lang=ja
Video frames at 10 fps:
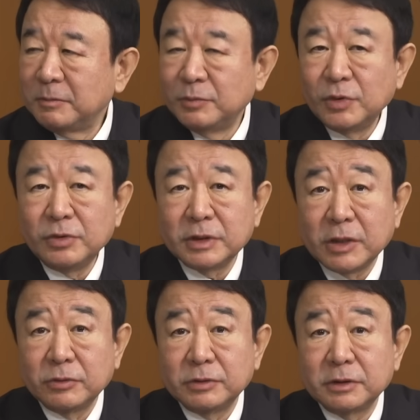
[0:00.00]
もろに
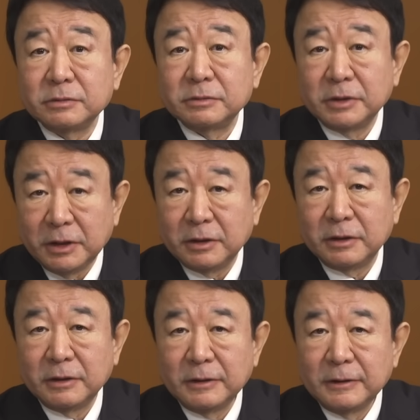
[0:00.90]
顔に出るん
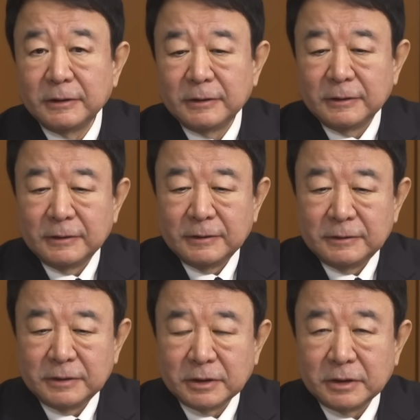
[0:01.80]
で
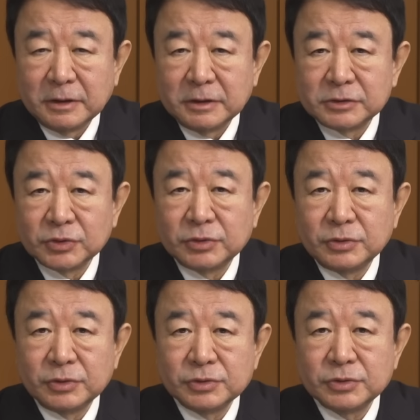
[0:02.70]
だから総理
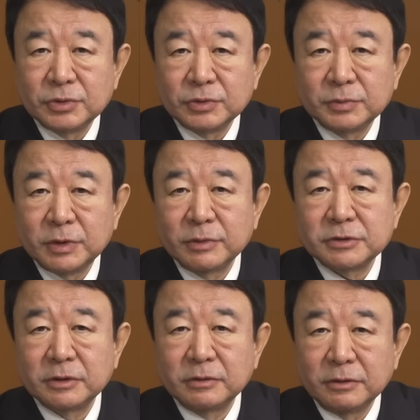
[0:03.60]
の表情のことも言いま
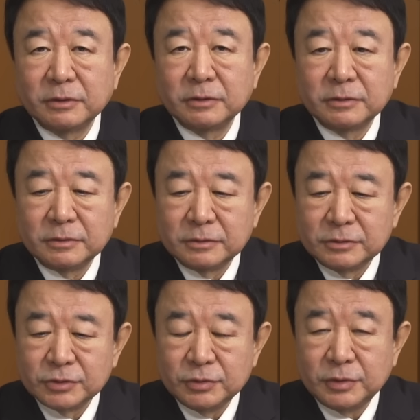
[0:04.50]
したけど
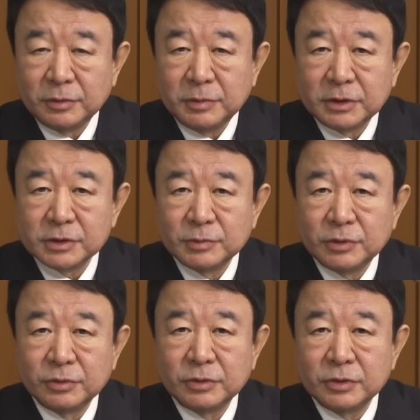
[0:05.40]
そういう意味で皆さんもい
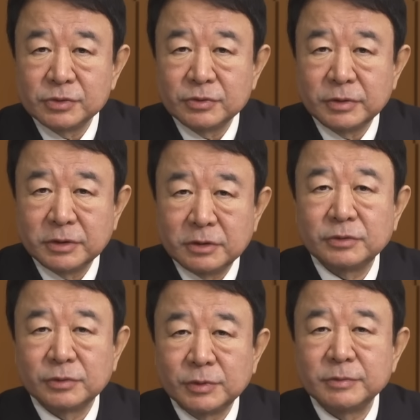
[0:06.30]
ろんな予測はできる
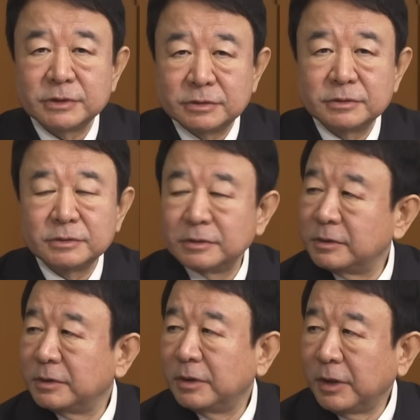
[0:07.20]
と思います。
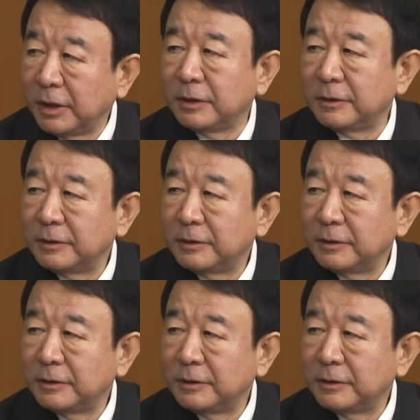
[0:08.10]
はい、